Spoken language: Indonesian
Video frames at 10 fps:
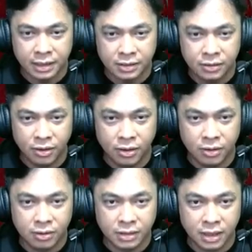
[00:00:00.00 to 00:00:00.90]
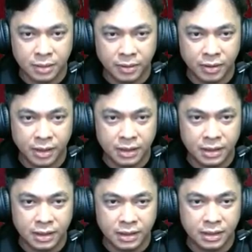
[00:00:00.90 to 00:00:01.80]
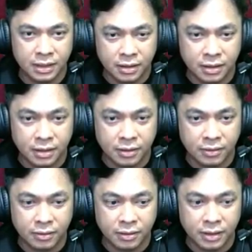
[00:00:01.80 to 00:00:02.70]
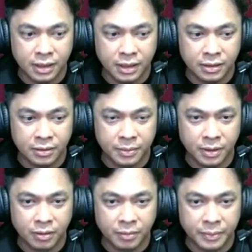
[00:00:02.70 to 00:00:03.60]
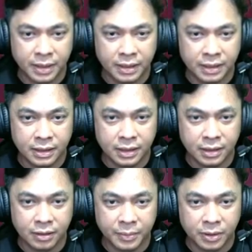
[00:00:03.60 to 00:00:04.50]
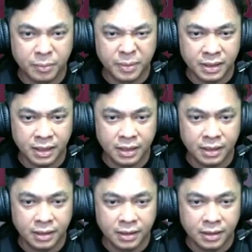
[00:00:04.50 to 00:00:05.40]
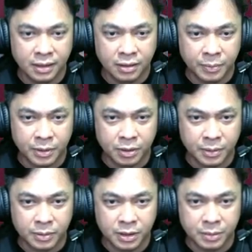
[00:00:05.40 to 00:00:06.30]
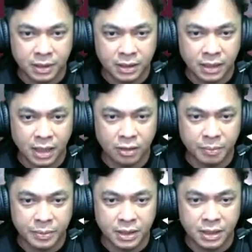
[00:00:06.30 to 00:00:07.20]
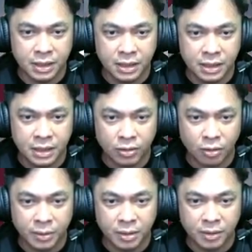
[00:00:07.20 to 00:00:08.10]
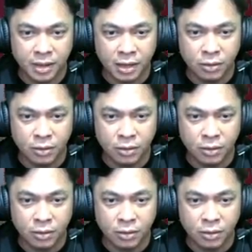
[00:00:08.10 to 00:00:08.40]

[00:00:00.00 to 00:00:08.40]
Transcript: dong, jangan ke bawah lagi. Oke, coba lompat. Lompat-lompat ya. Lompat-lompat cepat. Ada topi. Topi ini mengganggu